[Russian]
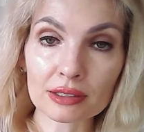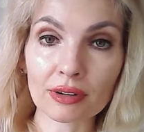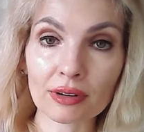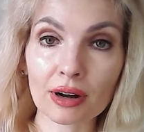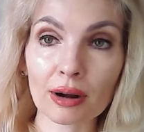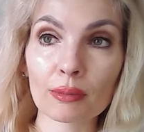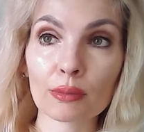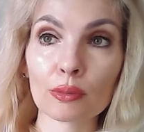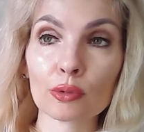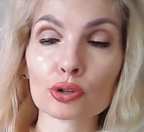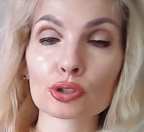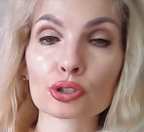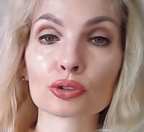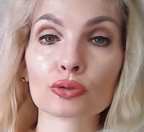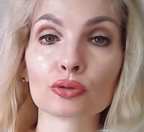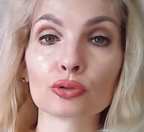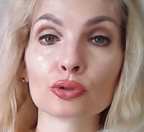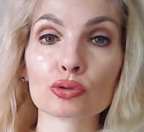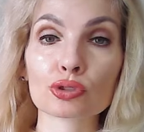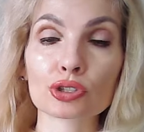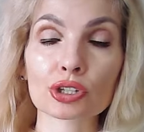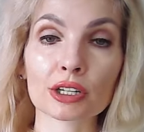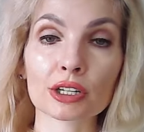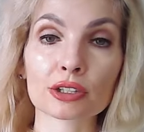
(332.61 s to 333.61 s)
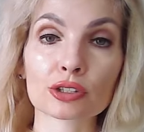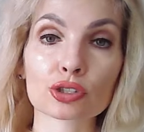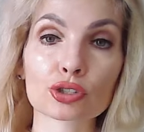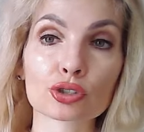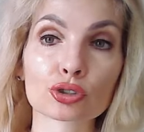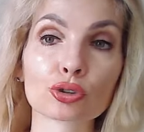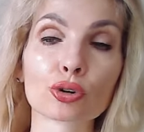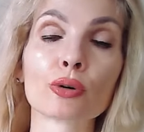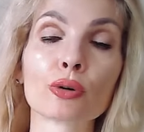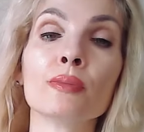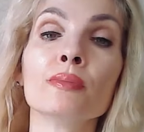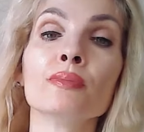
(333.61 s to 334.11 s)
вам может внушаться,
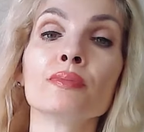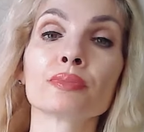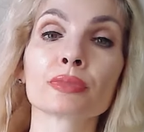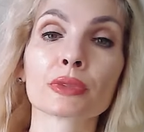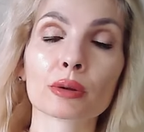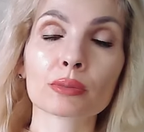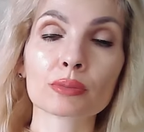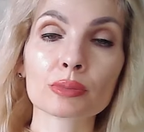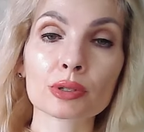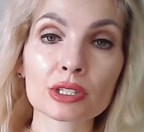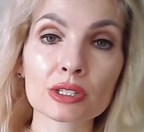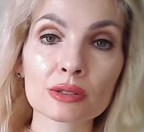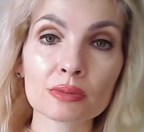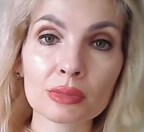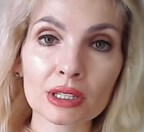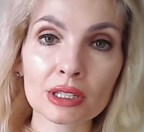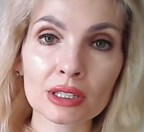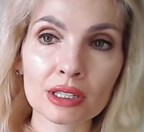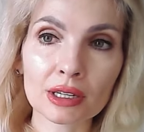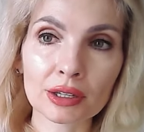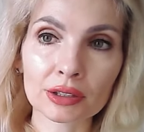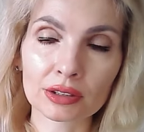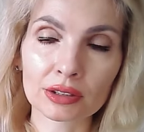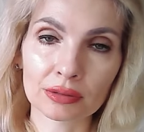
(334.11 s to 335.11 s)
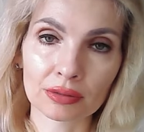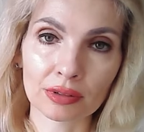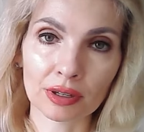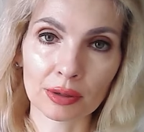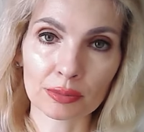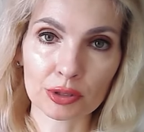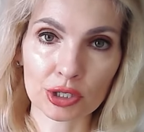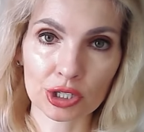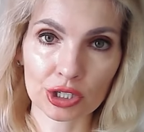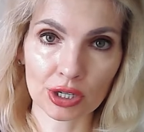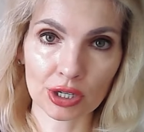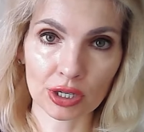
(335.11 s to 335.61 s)
что без меня ты
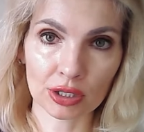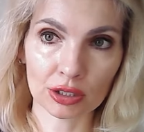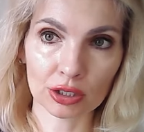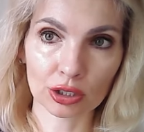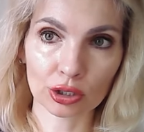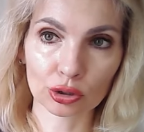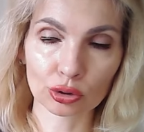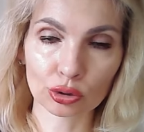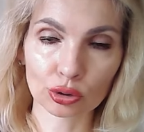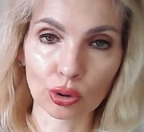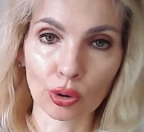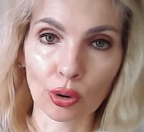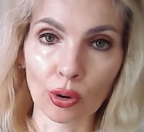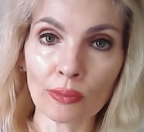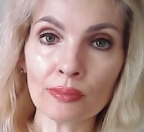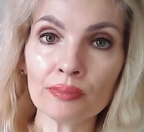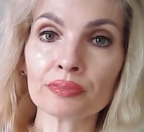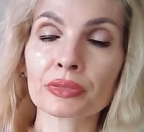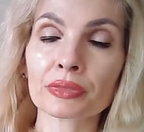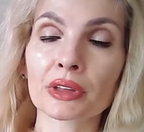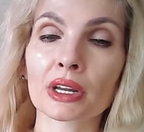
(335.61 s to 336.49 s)
вообще никто.